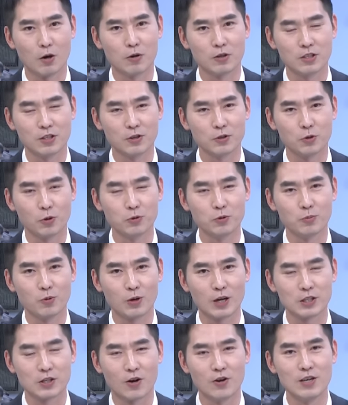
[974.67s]
그런
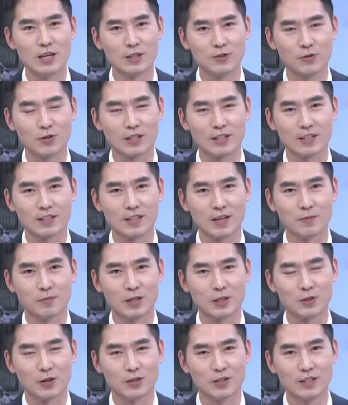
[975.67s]
교두보가 열릴 수 있기
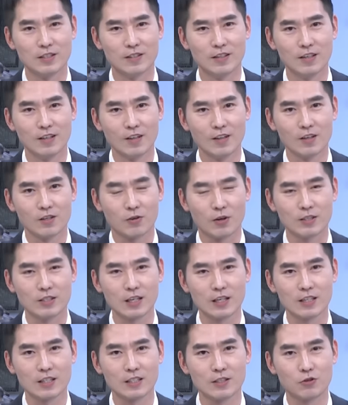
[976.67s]
때문에 저는
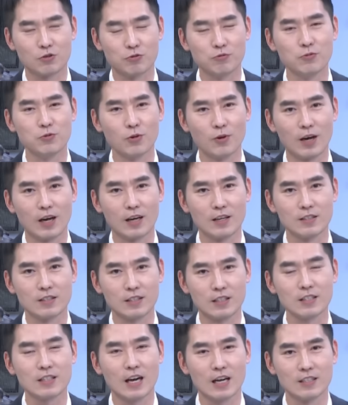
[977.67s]
굉장히 중요한
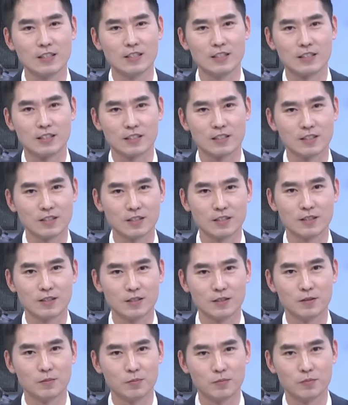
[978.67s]
시간을
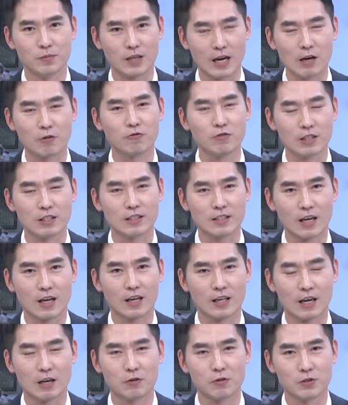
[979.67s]
지금 갖고
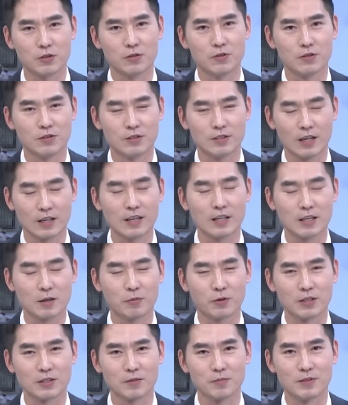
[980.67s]
있다라고 저는 생각을
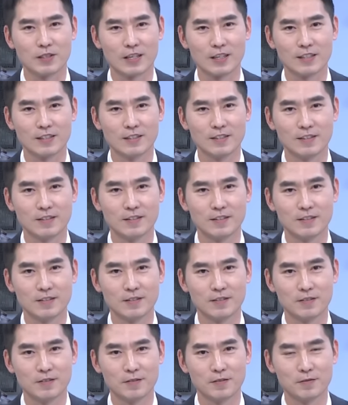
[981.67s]
해보겠습니다.
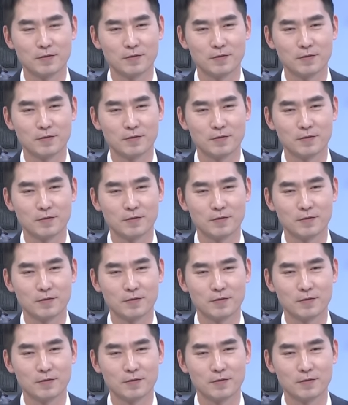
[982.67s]
그렇습니다. 자,